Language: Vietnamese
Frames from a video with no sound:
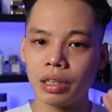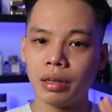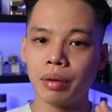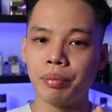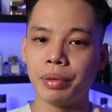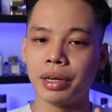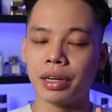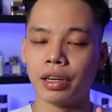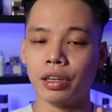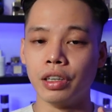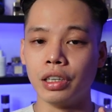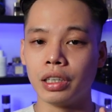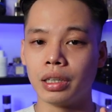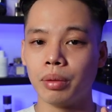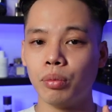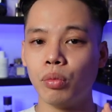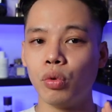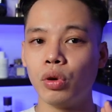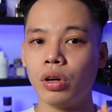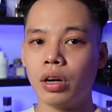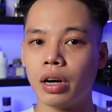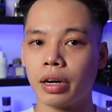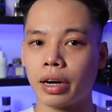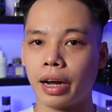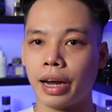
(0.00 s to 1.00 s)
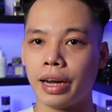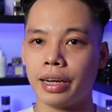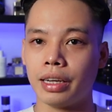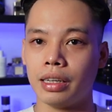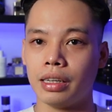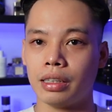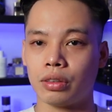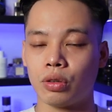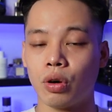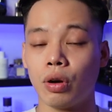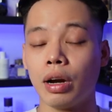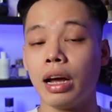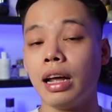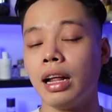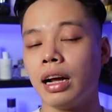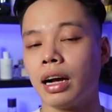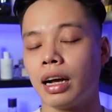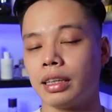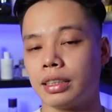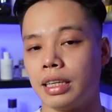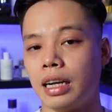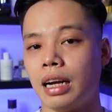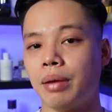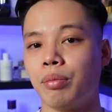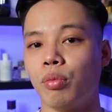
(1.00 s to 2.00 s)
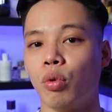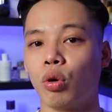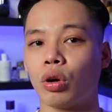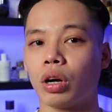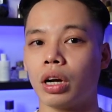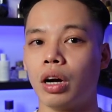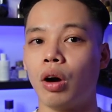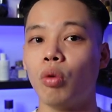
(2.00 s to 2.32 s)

khi mà mình ngửi cái mùi hương này thì có lẽ là sẽ là một